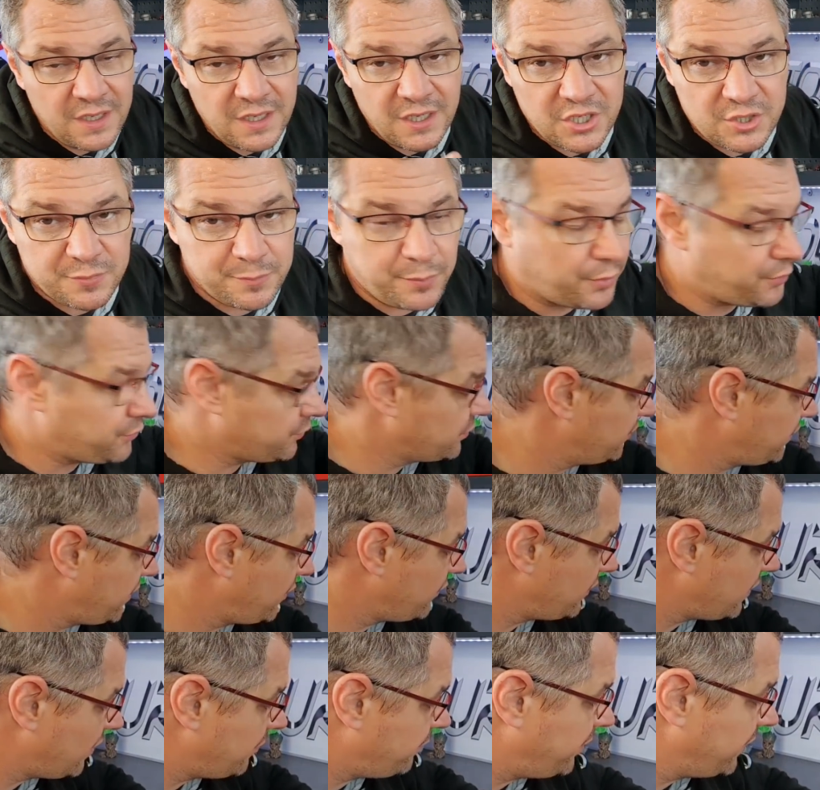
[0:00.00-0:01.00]
Et je pense que
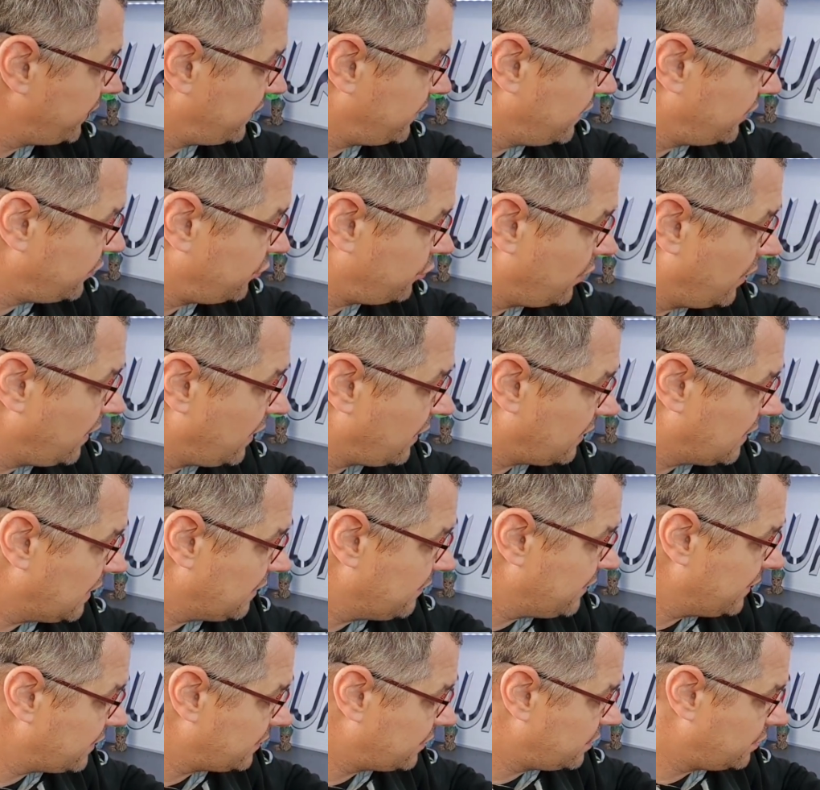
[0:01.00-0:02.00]
ça nous a pété soit la
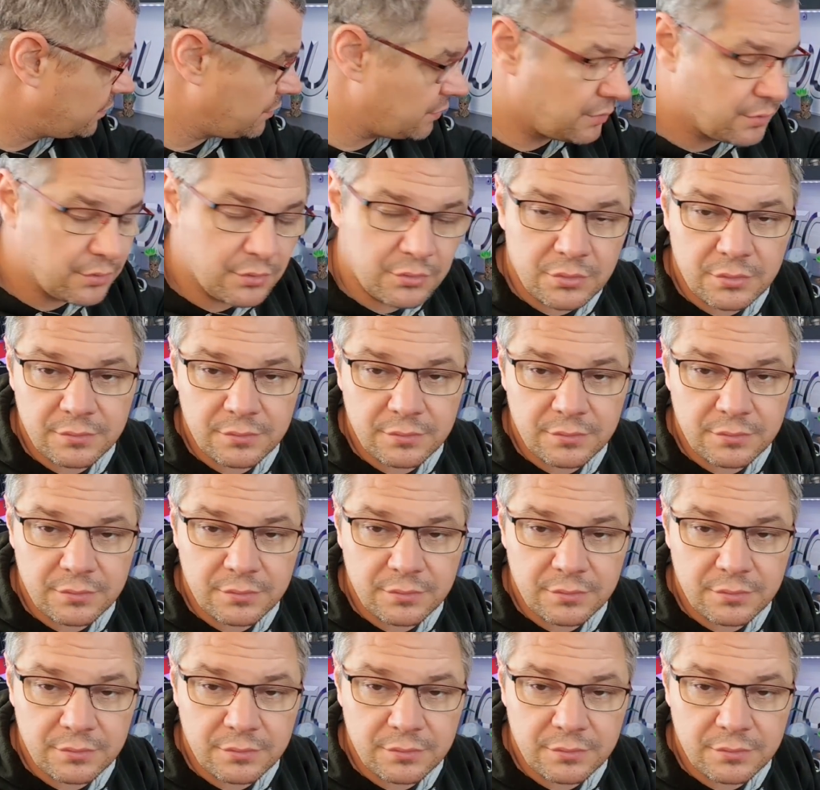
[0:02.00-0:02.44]
clavette euh,